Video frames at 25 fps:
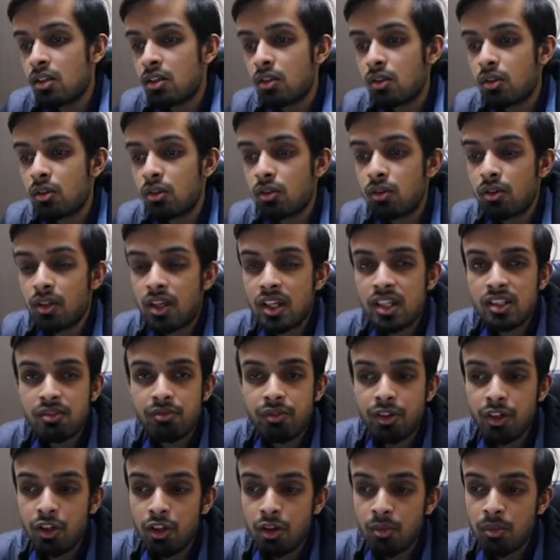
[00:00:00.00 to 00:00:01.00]
तो इस
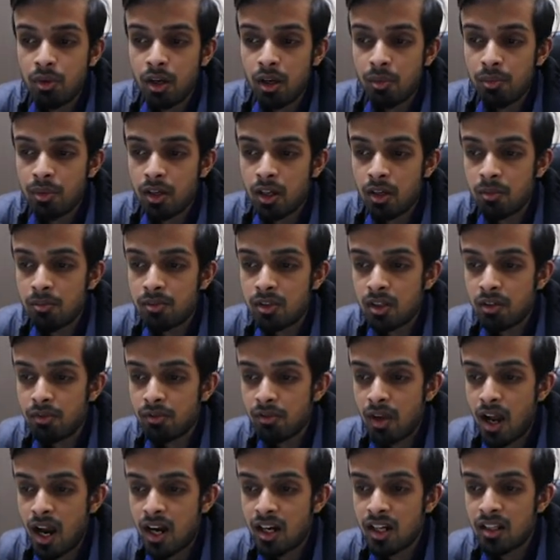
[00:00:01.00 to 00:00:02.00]
वीडियो में अभी हम
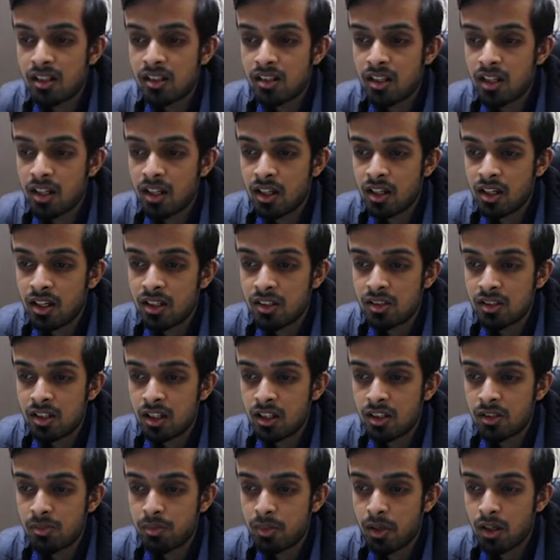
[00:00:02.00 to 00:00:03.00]
सिर्फ एड ए सिंगल
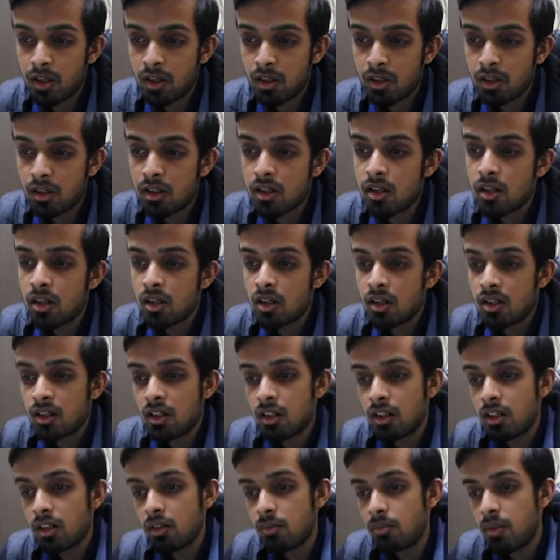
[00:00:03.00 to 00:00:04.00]
लिस्टिंग्स पर
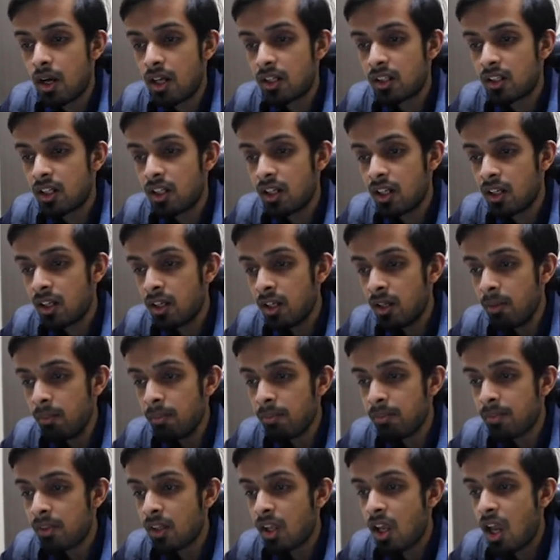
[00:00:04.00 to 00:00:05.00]
बात करेंगे
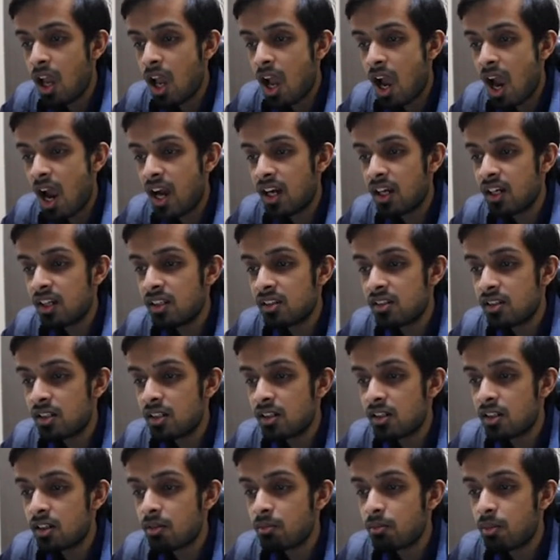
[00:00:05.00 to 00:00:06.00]
एड
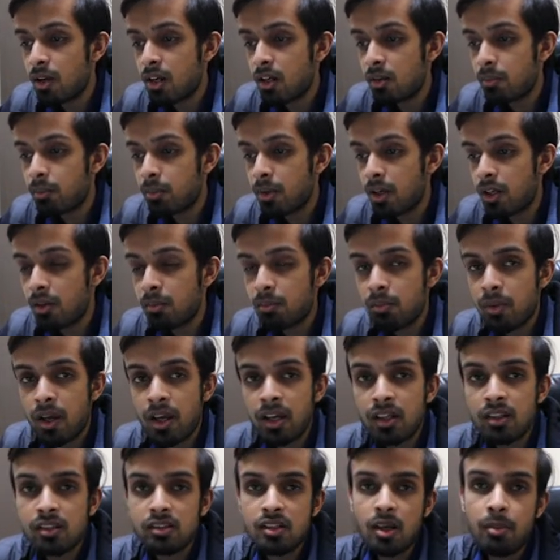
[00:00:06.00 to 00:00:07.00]
लिस्टिंग्स इन बल्क पर मैं
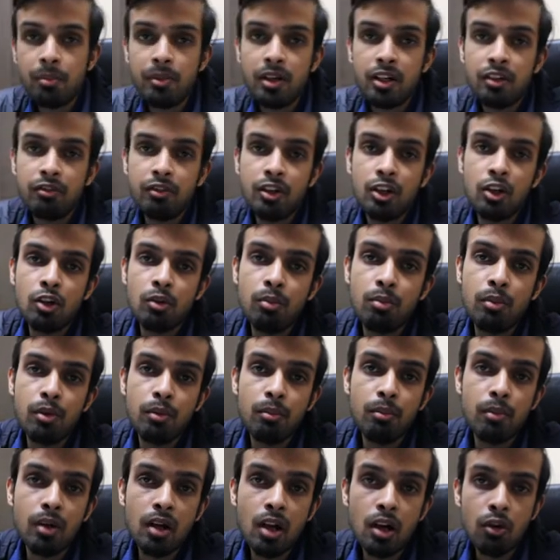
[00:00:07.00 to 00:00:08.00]
एक सेपरेट वीडियो
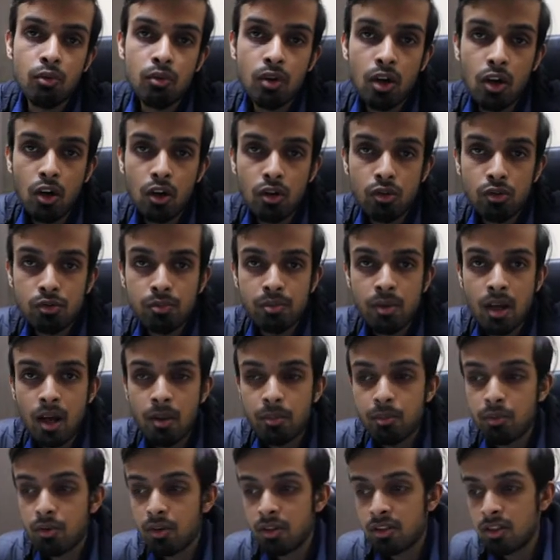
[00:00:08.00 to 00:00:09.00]
बनाऊंगा और उसमें
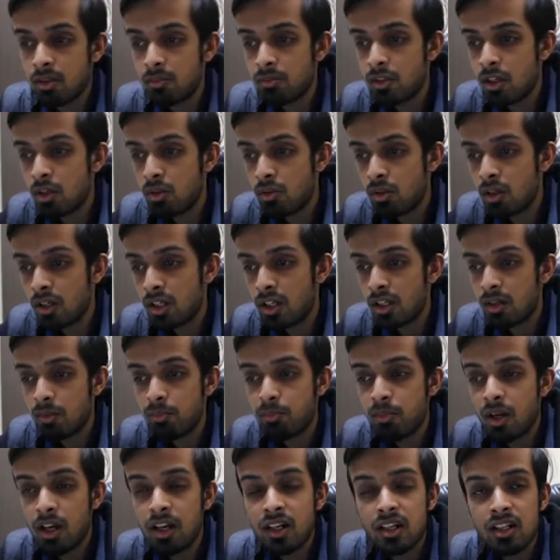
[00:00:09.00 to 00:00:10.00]
आपको ये समझाऊंगा कि
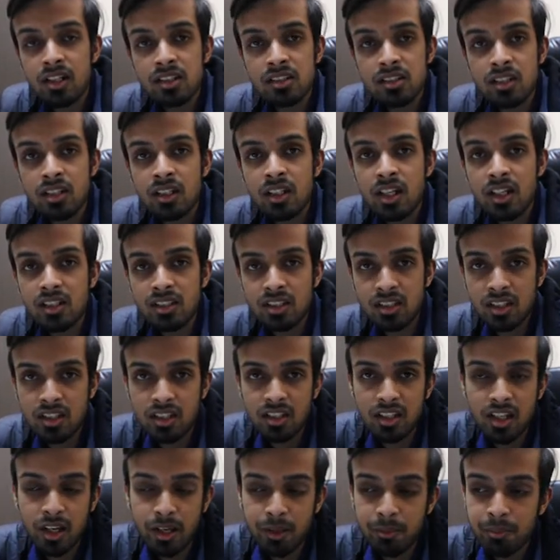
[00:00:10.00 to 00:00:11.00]
बल्क लिस्टिंग कैसे
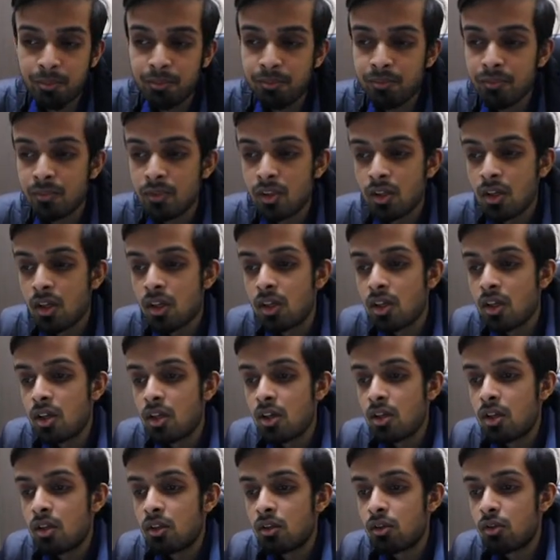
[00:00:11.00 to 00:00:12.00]
की
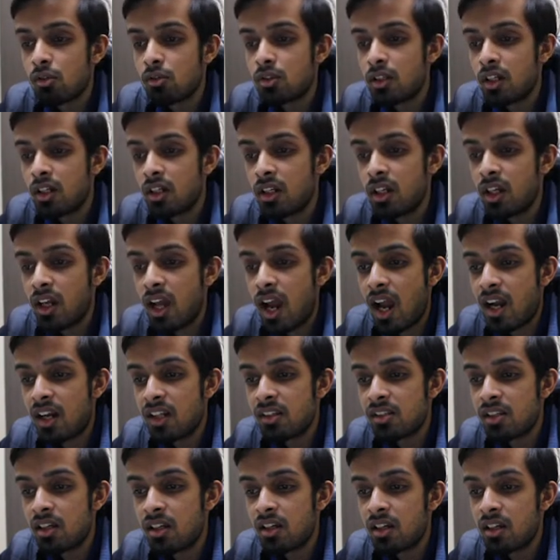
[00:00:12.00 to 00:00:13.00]
जाए तो चलिए एड
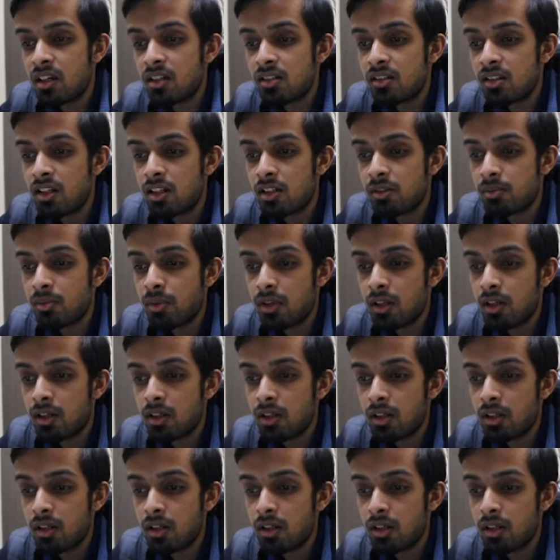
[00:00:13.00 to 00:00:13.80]
ए सिंगल लिस्टिंग्स पर